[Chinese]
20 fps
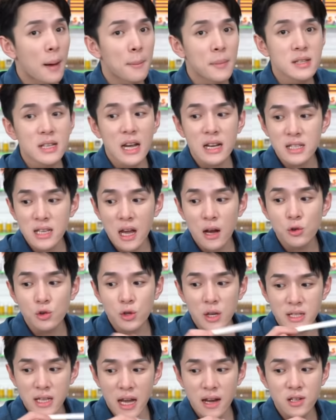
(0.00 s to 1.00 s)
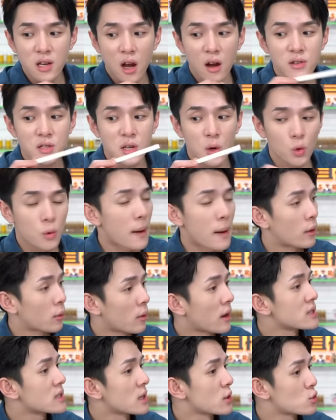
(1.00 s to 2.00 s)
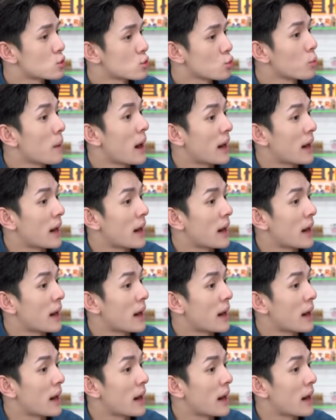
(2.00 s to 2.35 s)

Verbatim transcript: 他们家香水三十毫升五百多块钱，